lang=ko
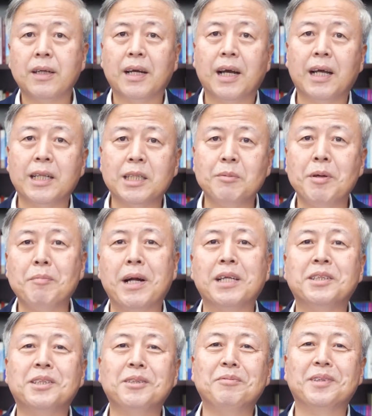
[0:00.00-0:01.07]
하나님의
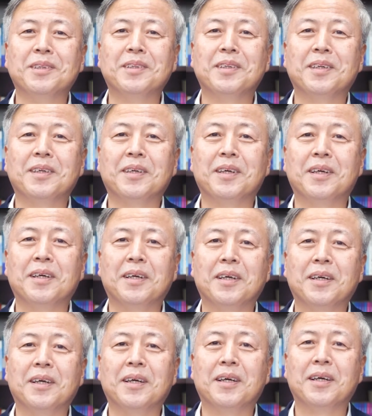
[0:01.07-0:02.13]
말씀은
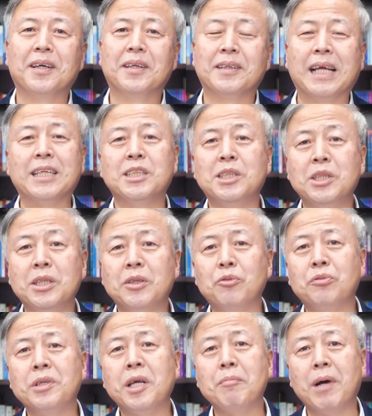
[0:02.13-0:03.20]
단지
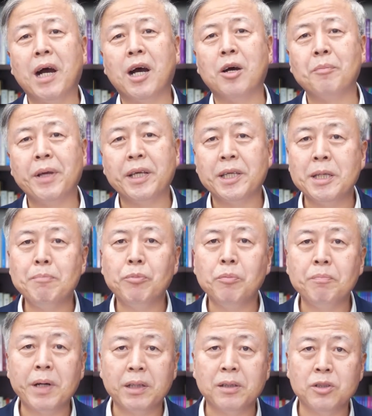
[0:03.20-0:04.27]
우리의 마음에
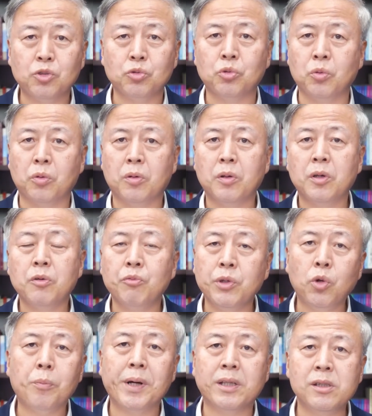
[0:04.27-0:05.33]
기쁨만을 주고
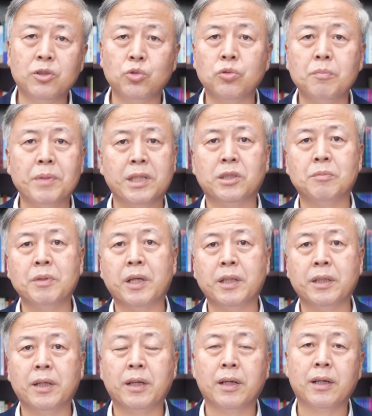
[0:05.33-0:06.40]
위로만을 주는 말씀이
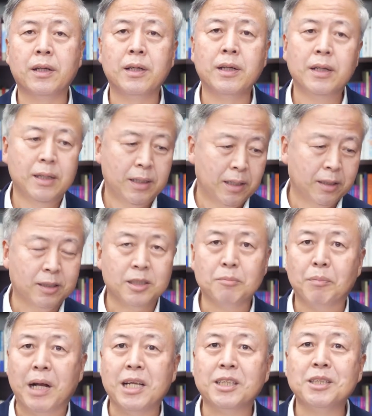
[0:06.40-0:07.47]
아니라 그
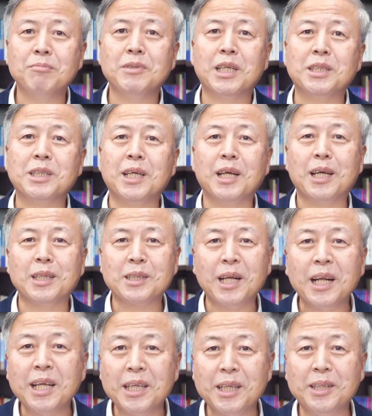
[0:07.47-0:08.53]
말씀 자체가
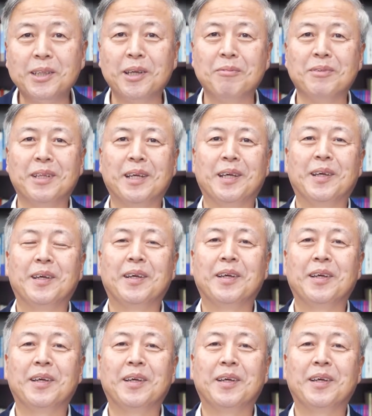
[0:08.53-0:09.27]
살아있기 때문에